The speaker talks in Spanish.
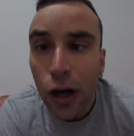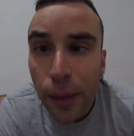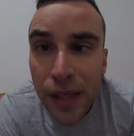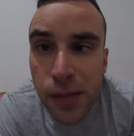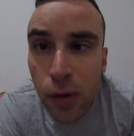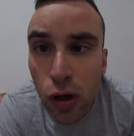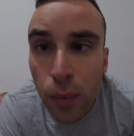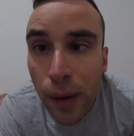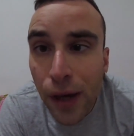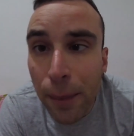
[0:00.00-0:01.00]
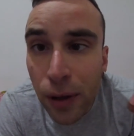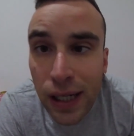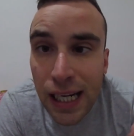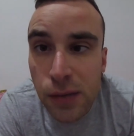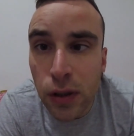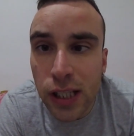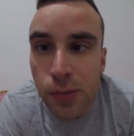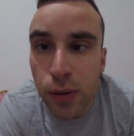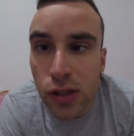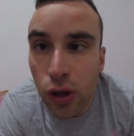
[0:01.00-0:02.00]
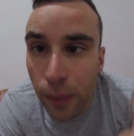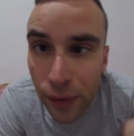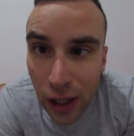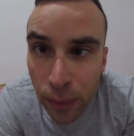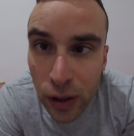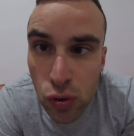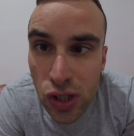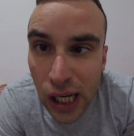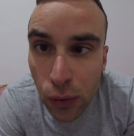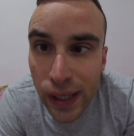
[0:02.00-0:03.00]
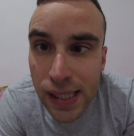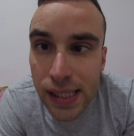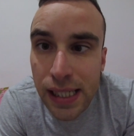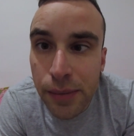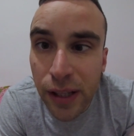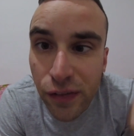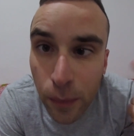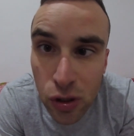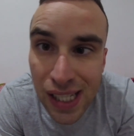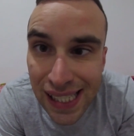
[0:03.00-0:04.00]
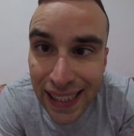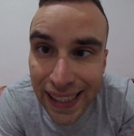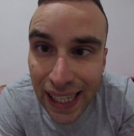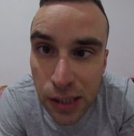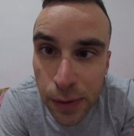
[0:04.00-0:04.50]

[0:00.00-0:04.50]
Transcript: Ahora mismo me voy a poner las botas, puesto que me voy a comer un sándwich y mis famosas lentejas